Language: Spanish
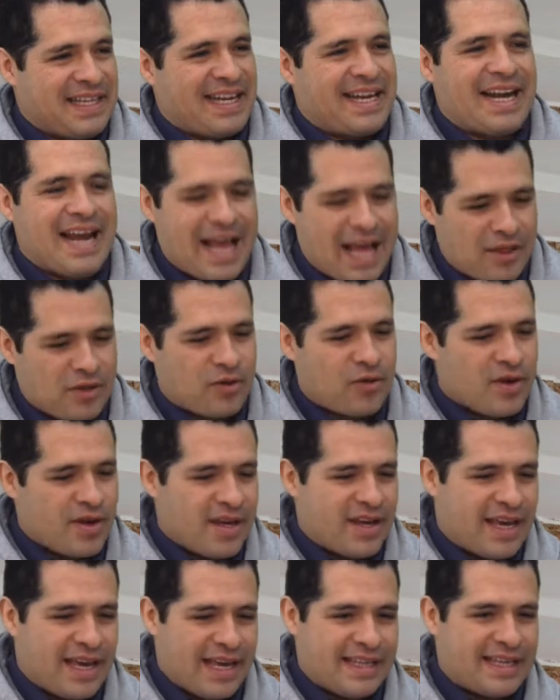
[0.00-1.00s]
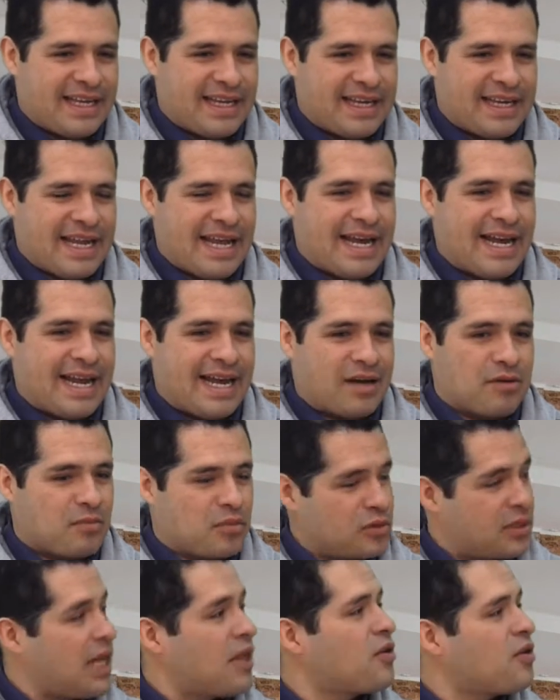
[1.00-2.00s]
teclado, en, el, en la
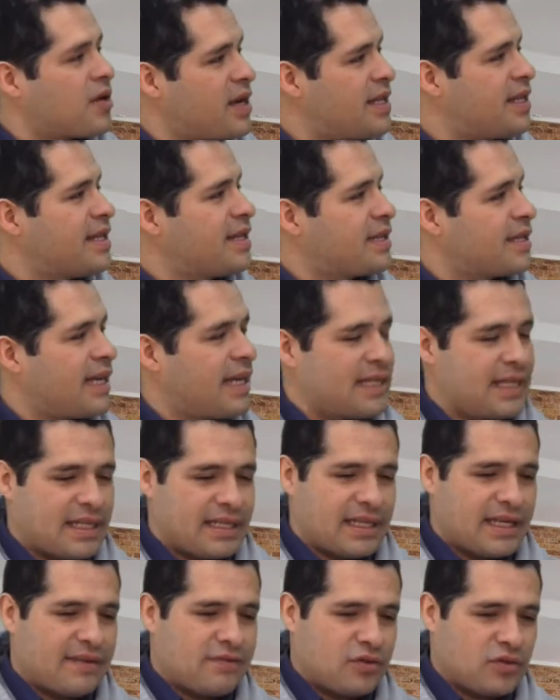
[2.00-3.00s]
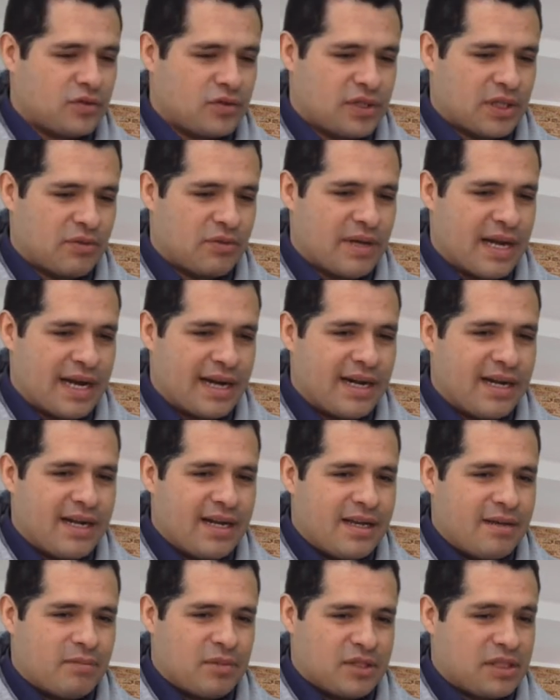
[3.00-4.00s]
computadora, en el, en el teléfono celular,
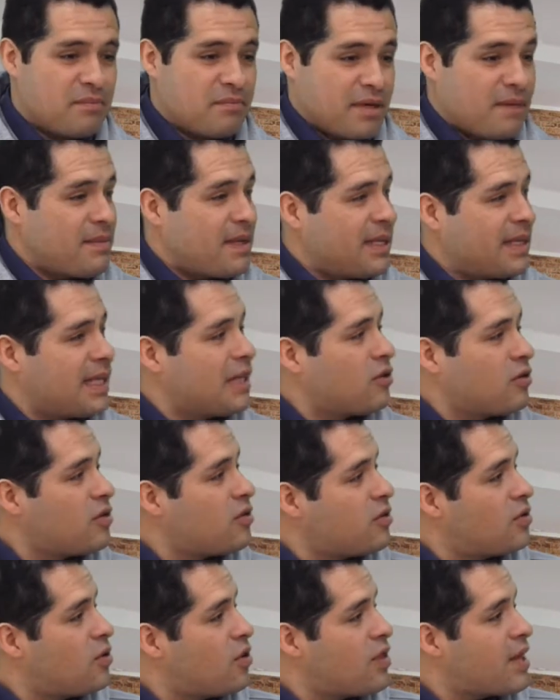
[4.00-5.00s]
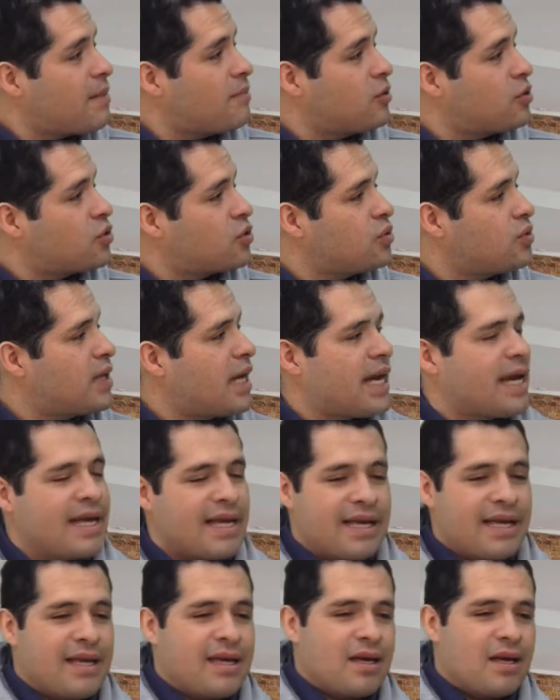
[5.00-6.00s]
pues simplemente no, no damos una.
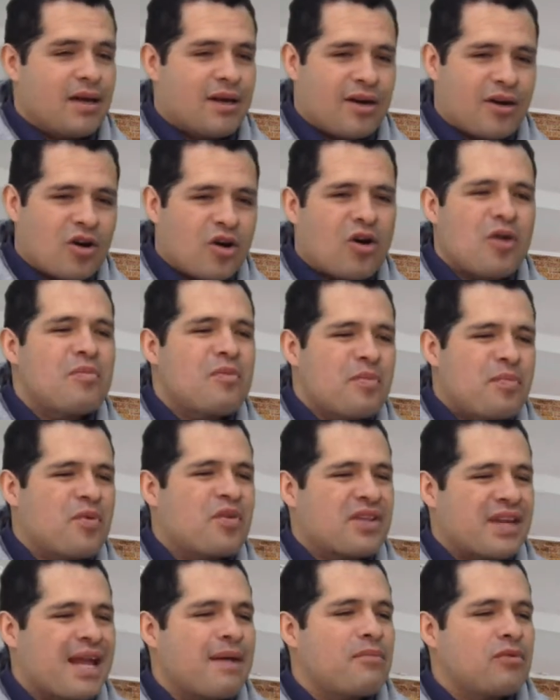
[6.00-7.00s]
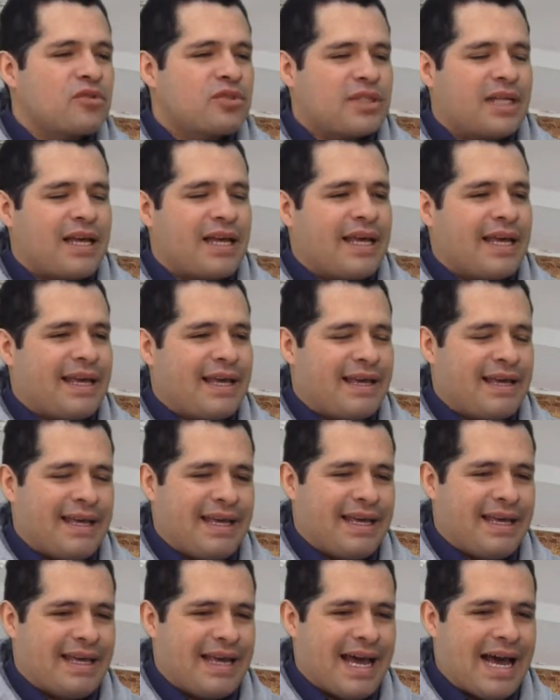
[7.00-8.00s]
Así es. ¿Cómo podríamos eh,
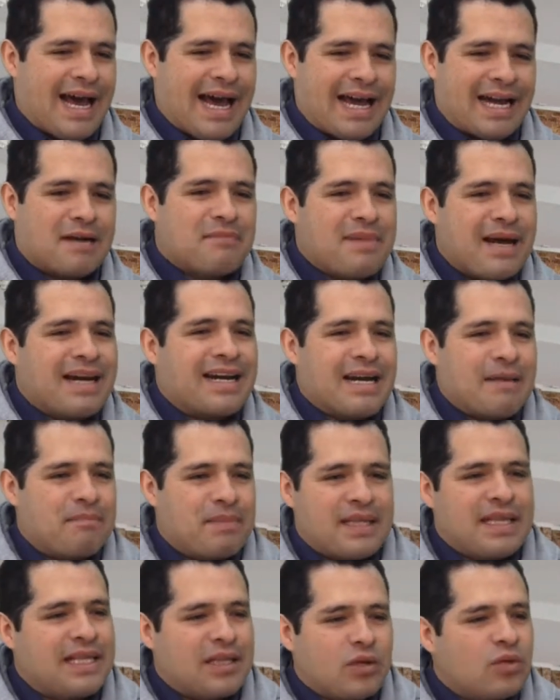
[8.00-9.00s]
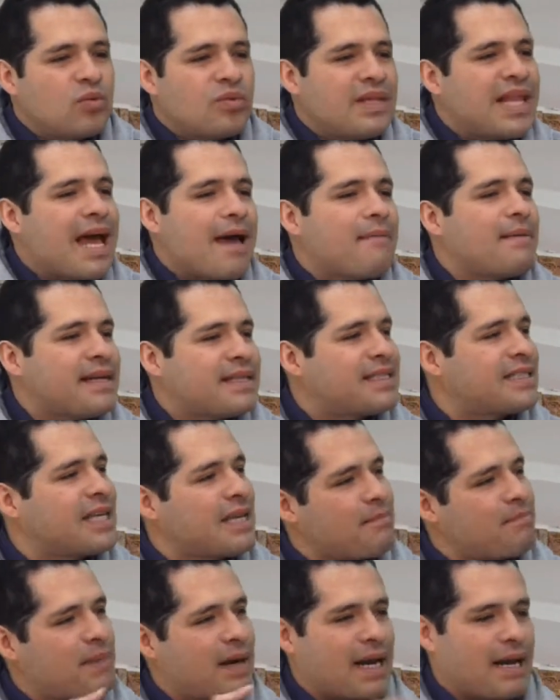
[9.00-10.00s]
eh, armar rapidito un
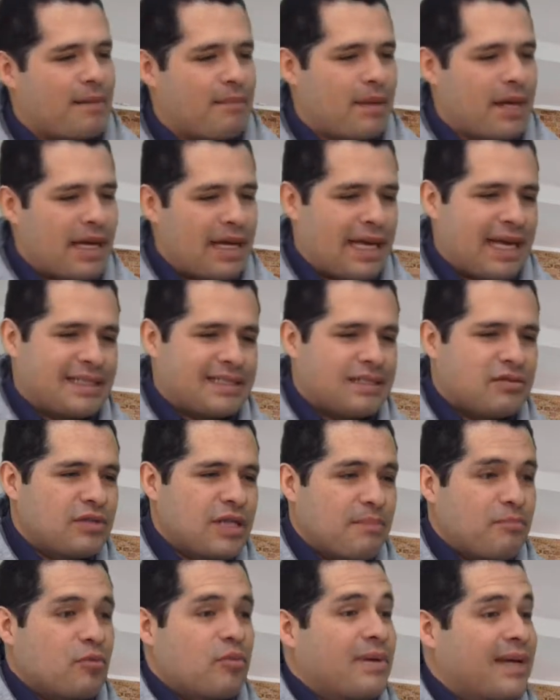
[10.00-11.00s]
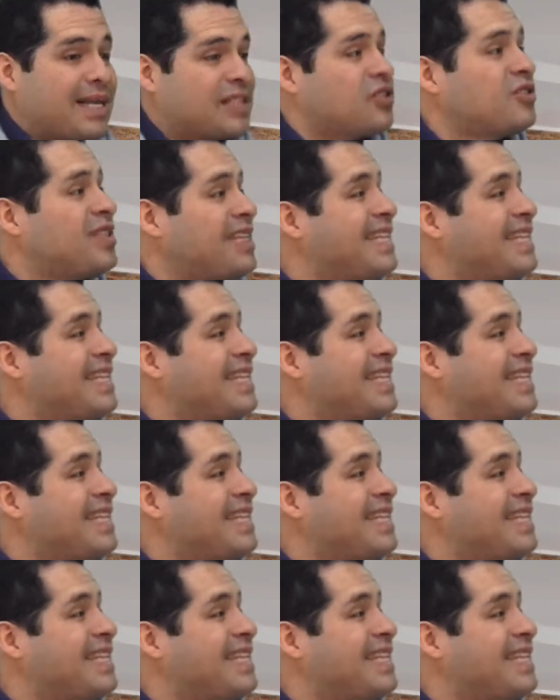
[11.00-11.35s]
ABC para hacer una publicación